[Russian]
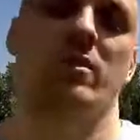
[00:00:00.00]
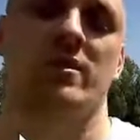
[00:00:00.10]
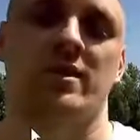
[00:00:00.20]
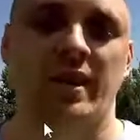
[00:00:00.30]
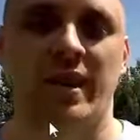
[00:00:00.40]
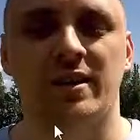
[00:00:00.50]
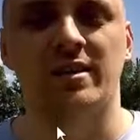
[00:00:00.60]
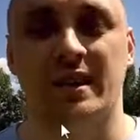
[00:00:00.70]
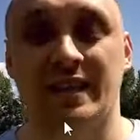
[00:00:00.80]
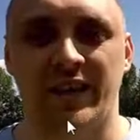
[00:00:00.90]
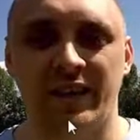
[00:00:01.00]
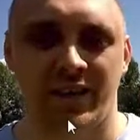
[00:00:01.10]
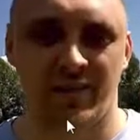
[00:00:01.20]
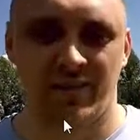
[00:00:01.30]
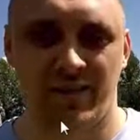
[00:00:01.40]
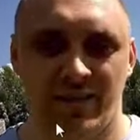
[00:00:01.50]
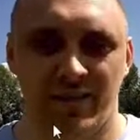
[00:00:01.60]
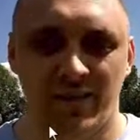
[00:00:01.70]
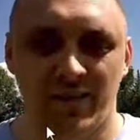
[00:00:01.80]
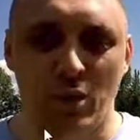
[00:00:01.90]
И все, все,
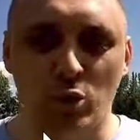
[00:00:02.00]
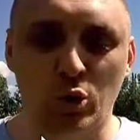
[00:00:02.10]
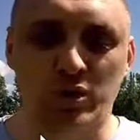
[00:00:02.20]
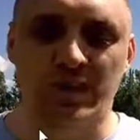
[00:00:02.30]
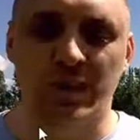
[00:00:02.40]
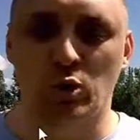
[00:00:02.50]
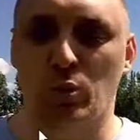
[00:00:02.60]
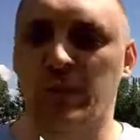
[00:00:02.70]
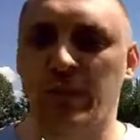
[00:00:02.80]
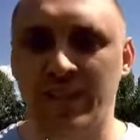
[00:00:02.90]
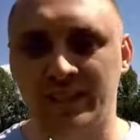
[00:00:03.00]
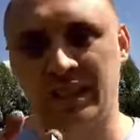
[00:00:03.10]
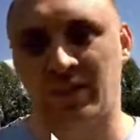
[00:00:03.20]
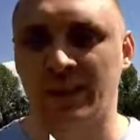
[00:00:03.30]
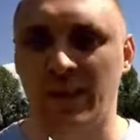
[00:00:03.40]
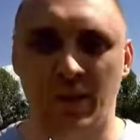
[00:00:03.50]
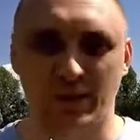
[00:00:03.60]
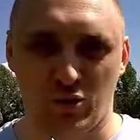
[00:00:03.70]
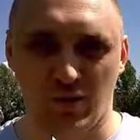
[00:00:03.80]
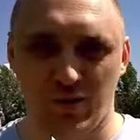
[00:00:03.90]
все настройки свойственны видео,
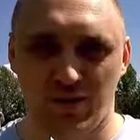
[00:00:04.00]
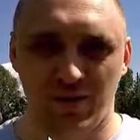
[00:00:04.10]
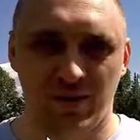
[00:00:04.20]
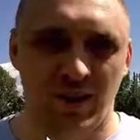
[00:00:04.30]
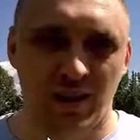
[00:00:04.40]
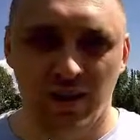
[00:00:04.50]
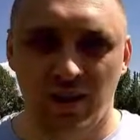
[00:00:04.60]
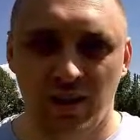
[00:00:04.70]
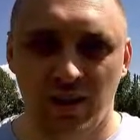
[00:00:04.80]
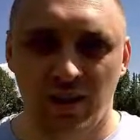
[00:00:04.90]
там присутствует.